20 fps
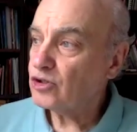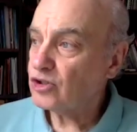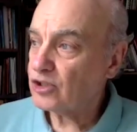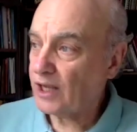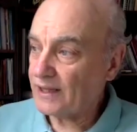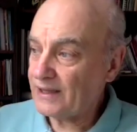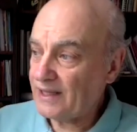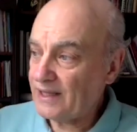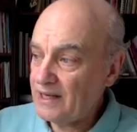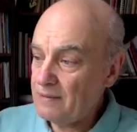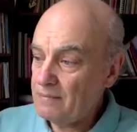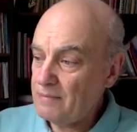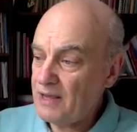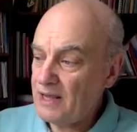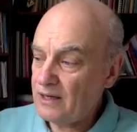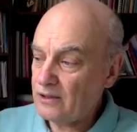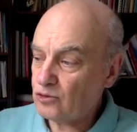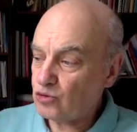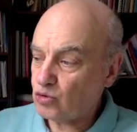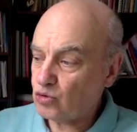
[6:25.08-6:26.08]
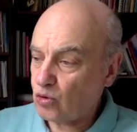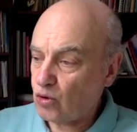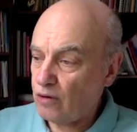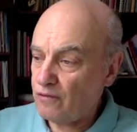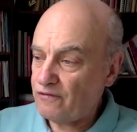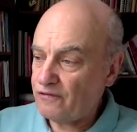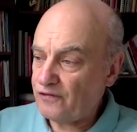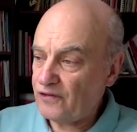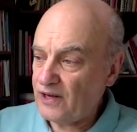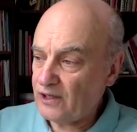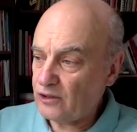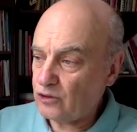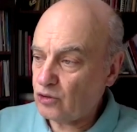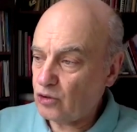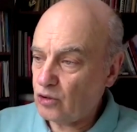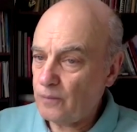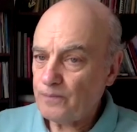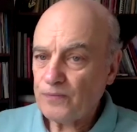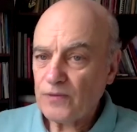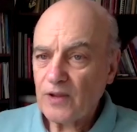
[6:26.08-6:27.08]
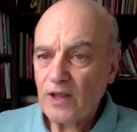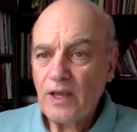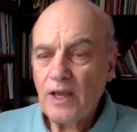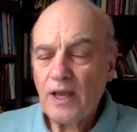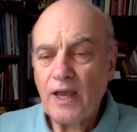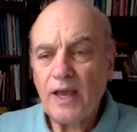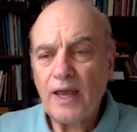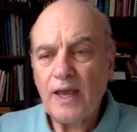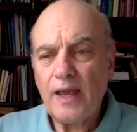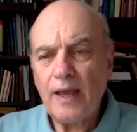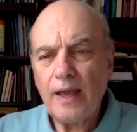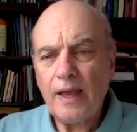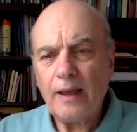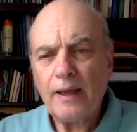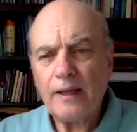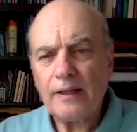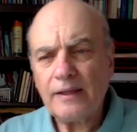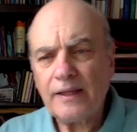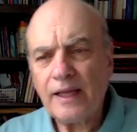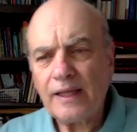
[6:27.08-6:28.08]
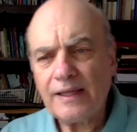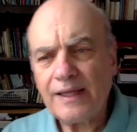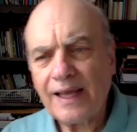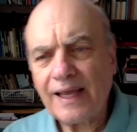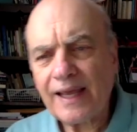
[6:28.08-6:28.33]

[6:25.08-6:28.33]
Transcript: o sea, dirimir su conflicto eh, de,